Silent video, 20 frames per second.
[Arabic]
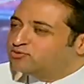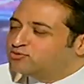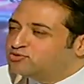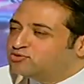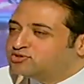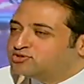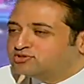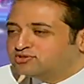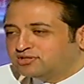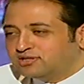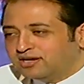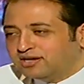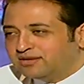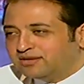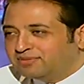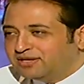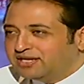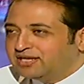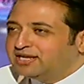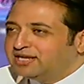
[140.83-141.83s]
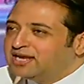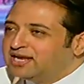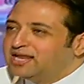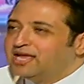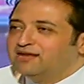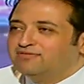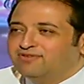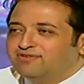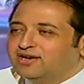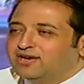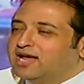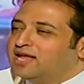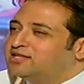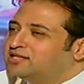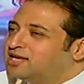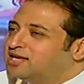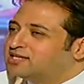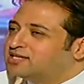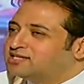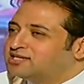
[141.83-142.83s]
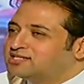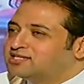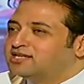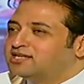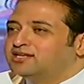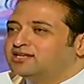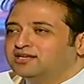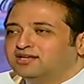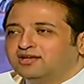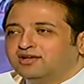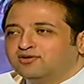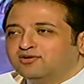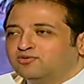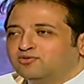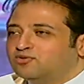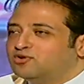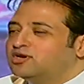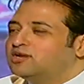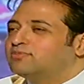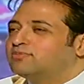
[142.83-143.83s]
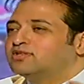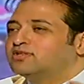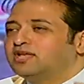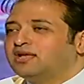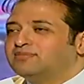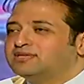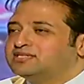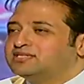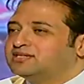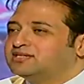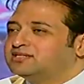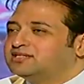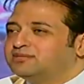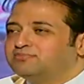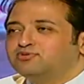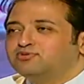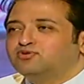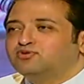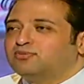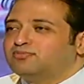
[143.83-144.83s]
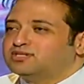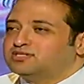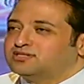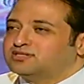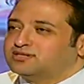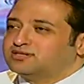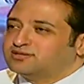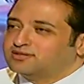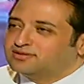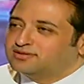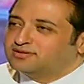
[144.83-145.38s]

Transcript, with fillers: فلوس انا من جنيه ل1000 انا عندي اساسا كل مطاعم السردين بتوع مصر